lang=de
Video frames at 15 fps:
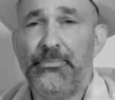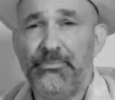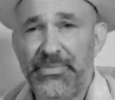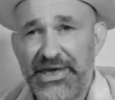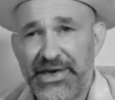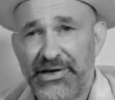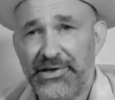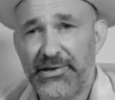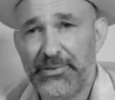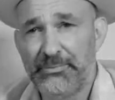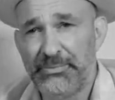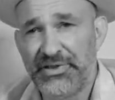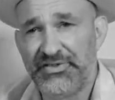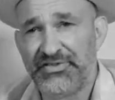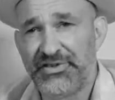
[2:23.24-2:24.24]
mehr
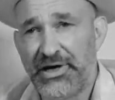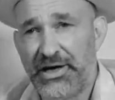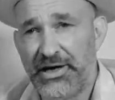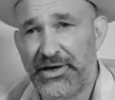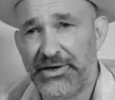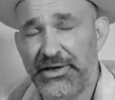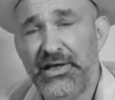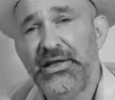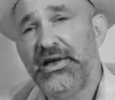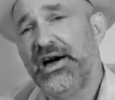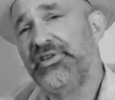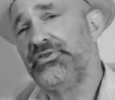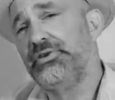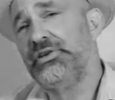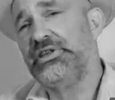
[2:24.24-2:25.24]
bezahlen.
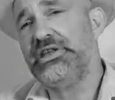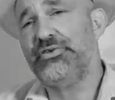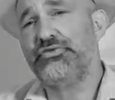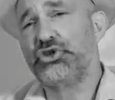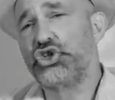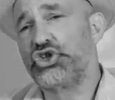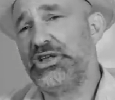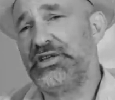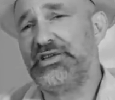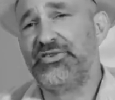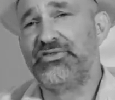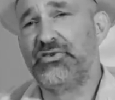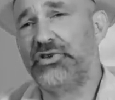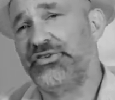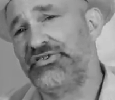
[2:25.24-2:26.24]
Also ihr versteht
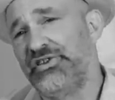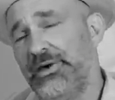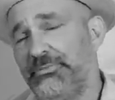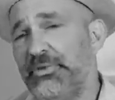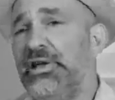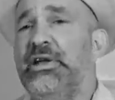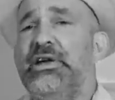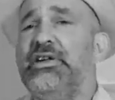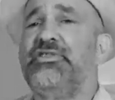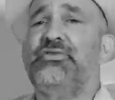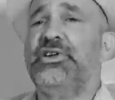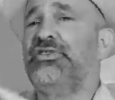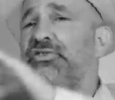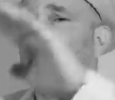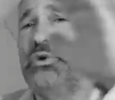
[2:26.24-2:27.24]
das Konzept. Es
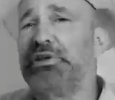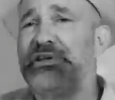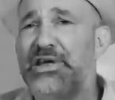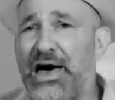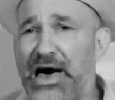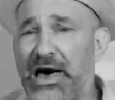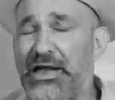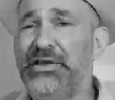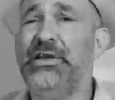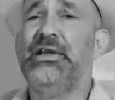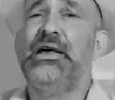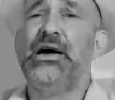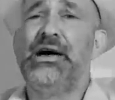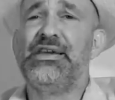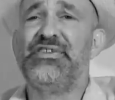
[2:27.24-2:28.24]
wird so getan,
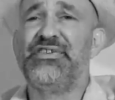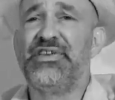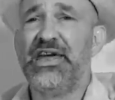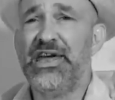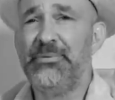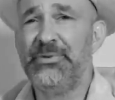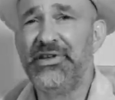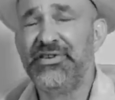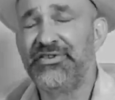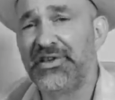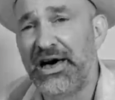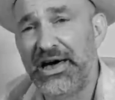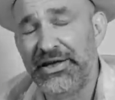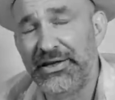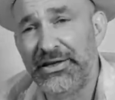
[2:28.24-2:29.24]
als gäbe es
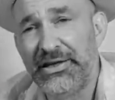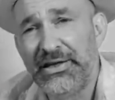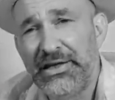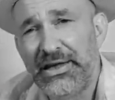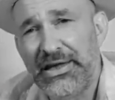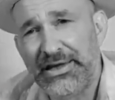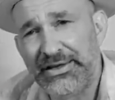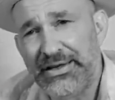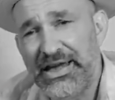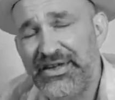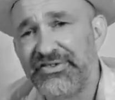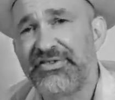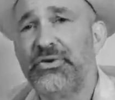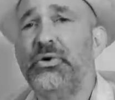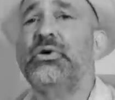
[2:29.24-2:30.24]
eine
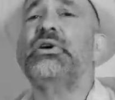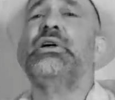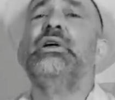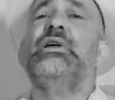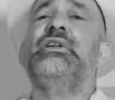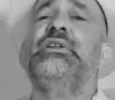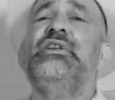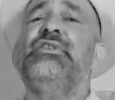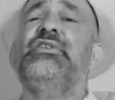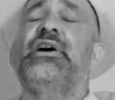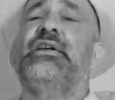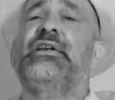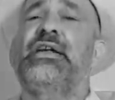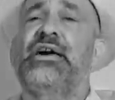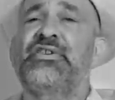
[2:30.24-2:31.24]
Entlastung. Diese
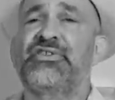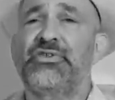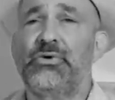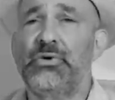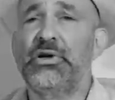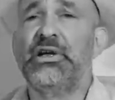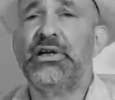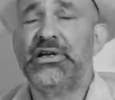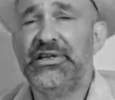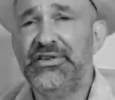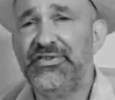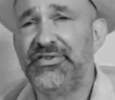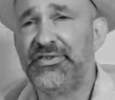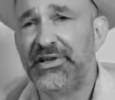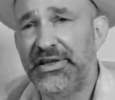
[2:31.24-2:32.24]
Entlastung
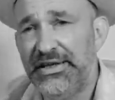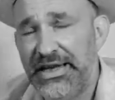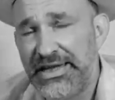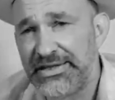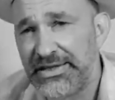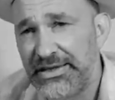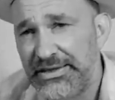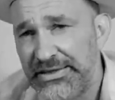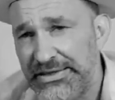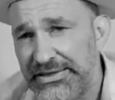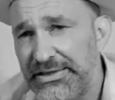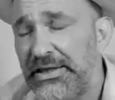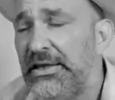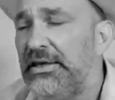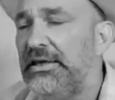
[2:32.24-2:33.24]
ist
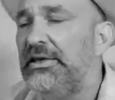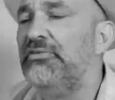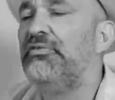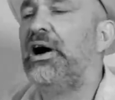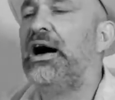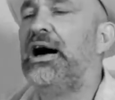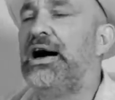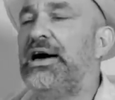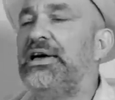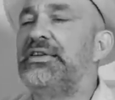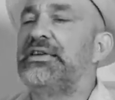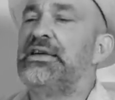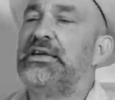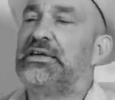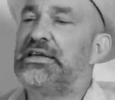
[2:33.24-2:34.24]
lächerlich. In Wahrheit
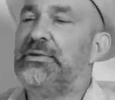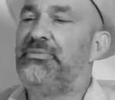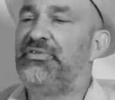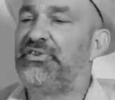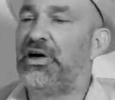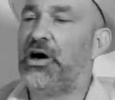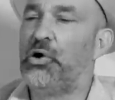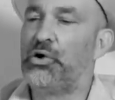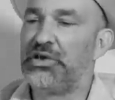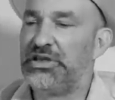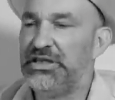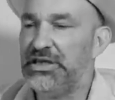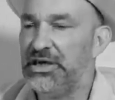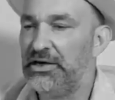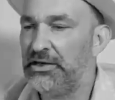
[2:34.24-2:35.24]
gibt es auch
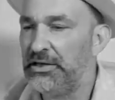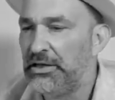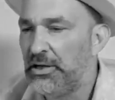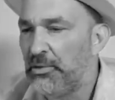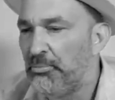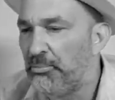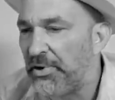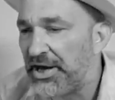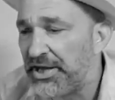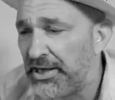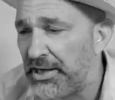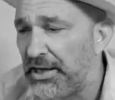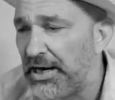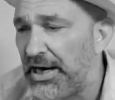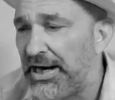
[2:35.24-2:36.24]
hier bei
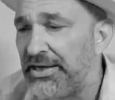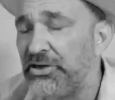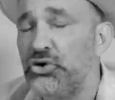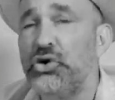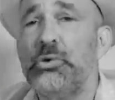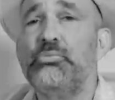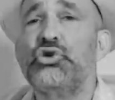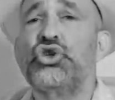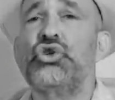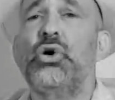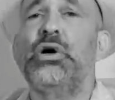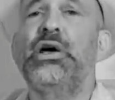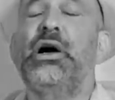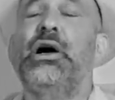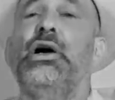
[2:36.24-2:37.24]
der
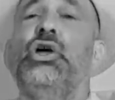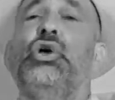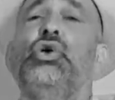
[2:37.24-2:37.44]
Einkommensteuer